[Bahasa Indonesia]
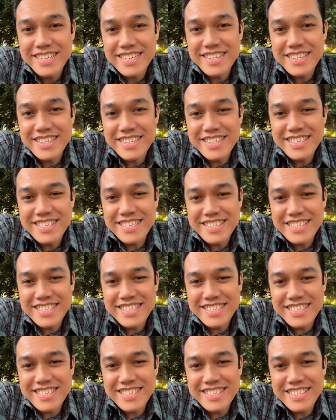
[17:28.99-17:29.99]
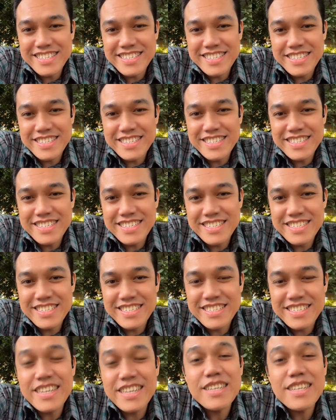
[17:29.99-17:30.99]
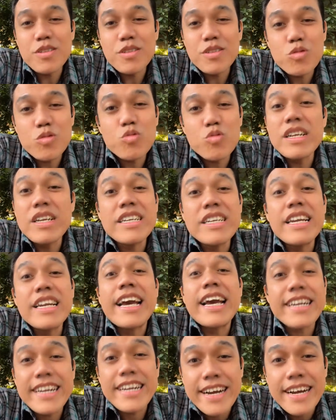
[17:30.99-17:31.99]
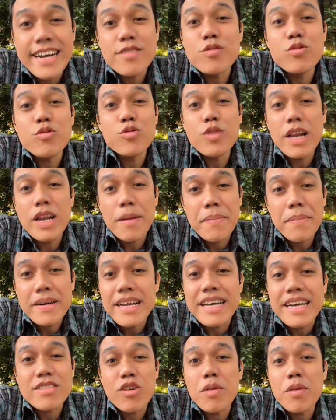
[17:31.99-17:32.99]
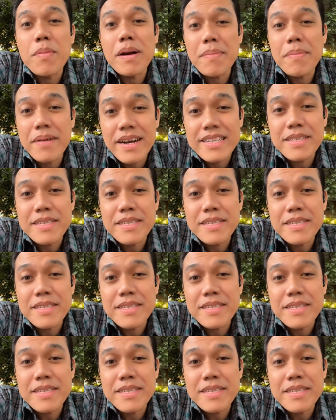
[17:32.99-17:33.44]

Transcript: Tuhan aku. Jadi terus udah dilahirkan kak tahun 78 nggak tahu apa-apa